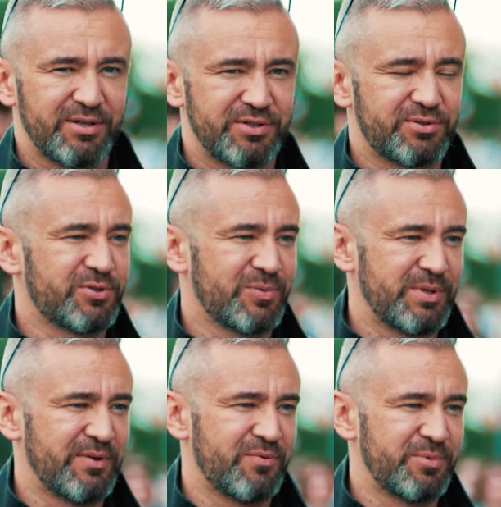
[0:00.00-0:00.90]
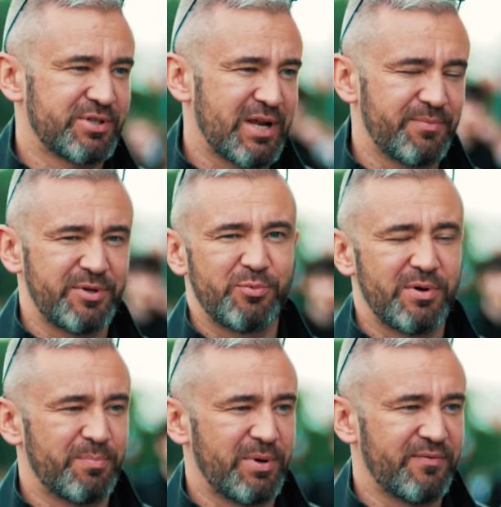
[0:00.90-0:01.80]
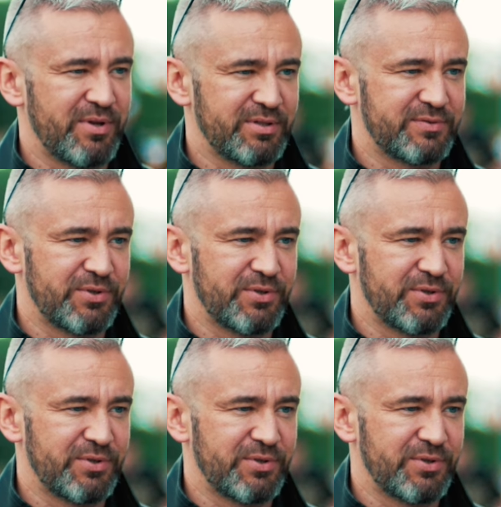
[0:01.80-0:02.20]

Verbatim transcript: gdzie coś sobie wymyślałem, nie byłem pewien i